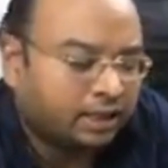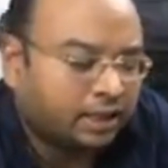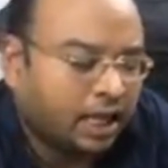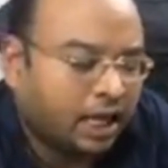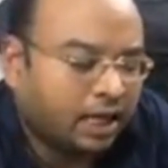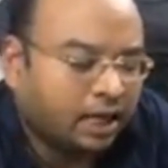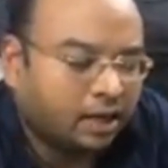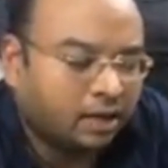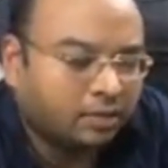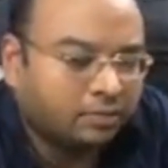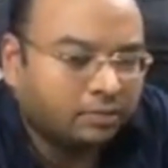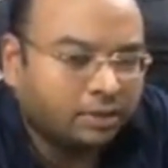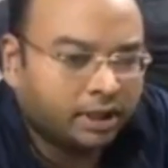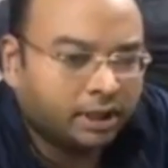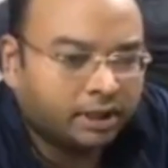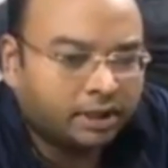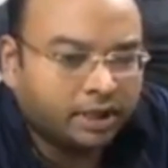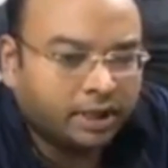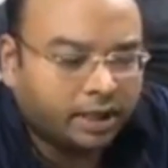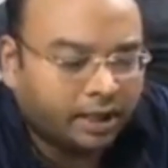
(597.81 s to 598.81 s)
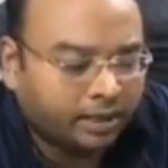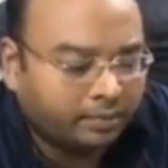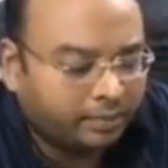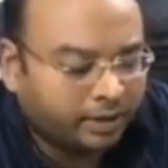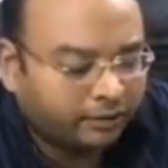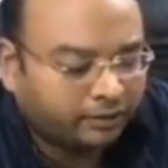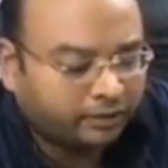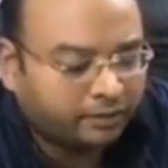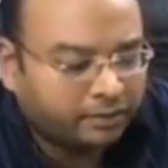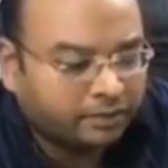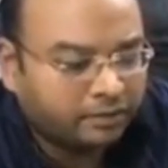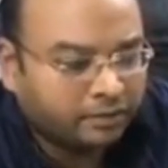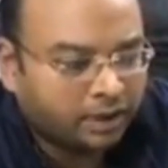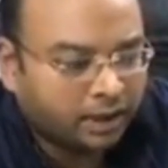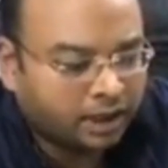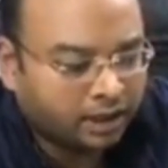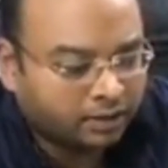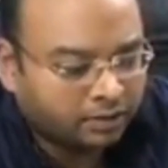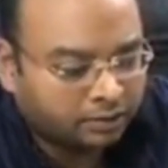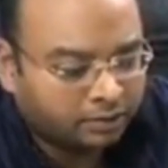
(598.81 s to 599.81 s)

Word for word: থানা আওয়ামী লীগ থেকে মেসেজগুলা